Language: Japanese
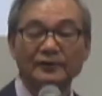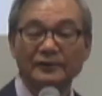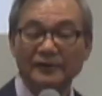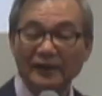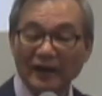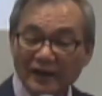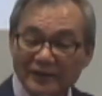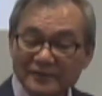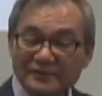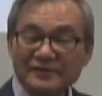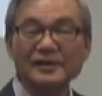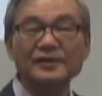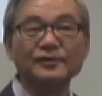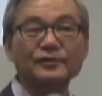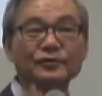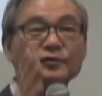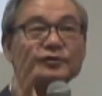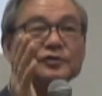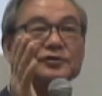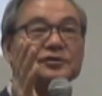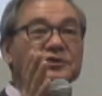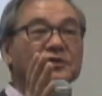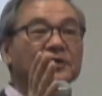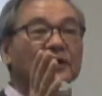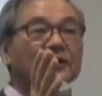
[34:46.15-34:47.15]
なぜ
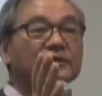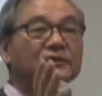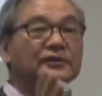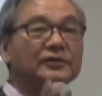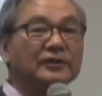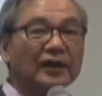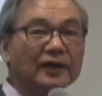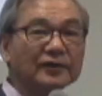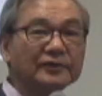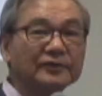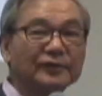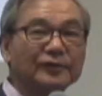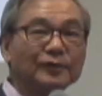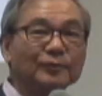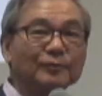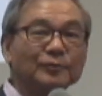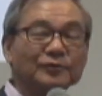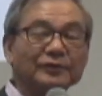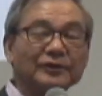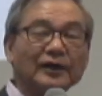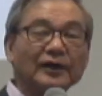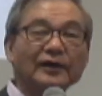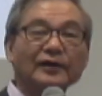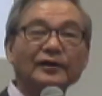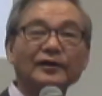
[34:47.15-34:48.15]
クリスチャンになって
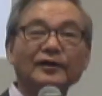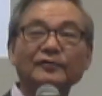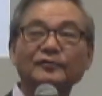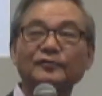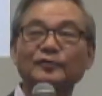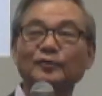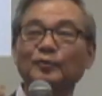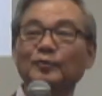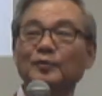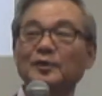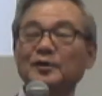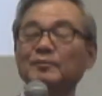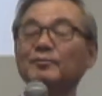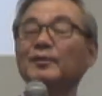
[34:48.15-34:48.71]
もならなくても、